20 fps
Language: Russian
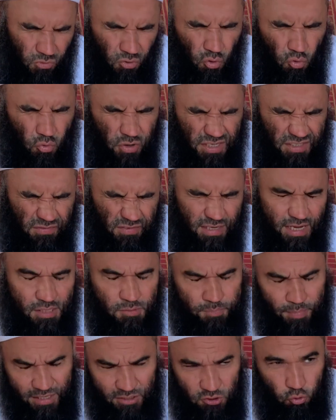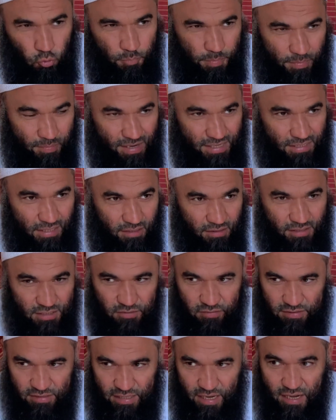Ой, извиняюсь, по отцу, по матери, это
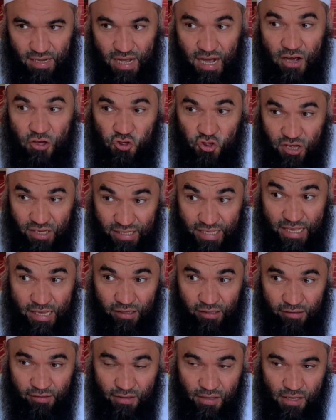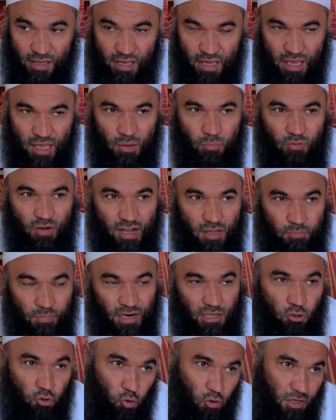называется как ахшакык. И бывает
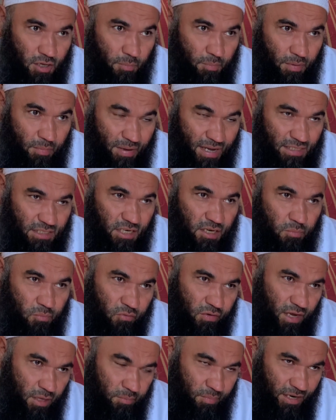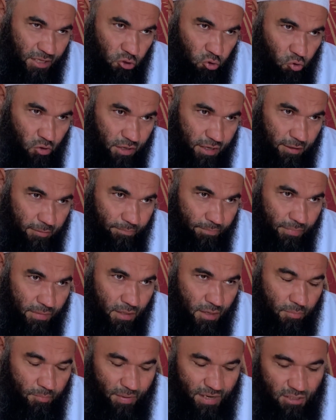брат только по матери, бывает брат только
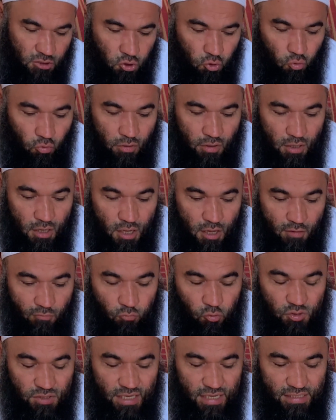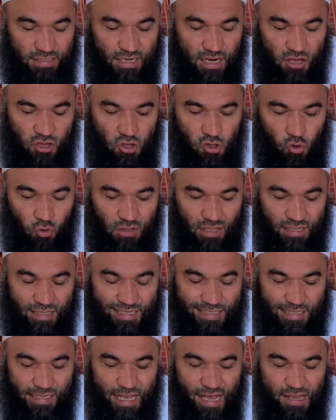по отцу. Вот здесь речь идет о
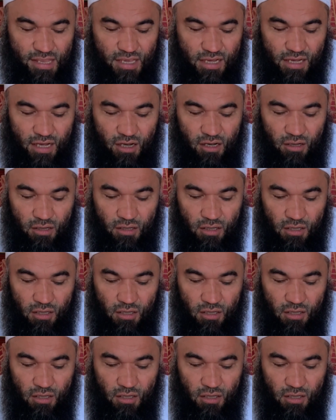наследниках